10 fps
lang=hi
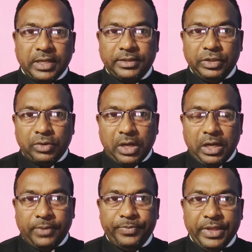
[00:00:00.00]
साथियों
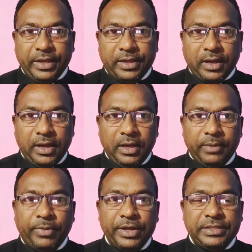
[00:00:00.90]
आप देख रहे
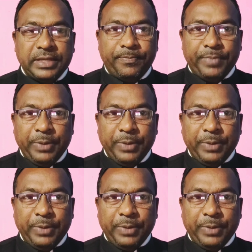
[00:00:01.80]
वॉइस ऑफ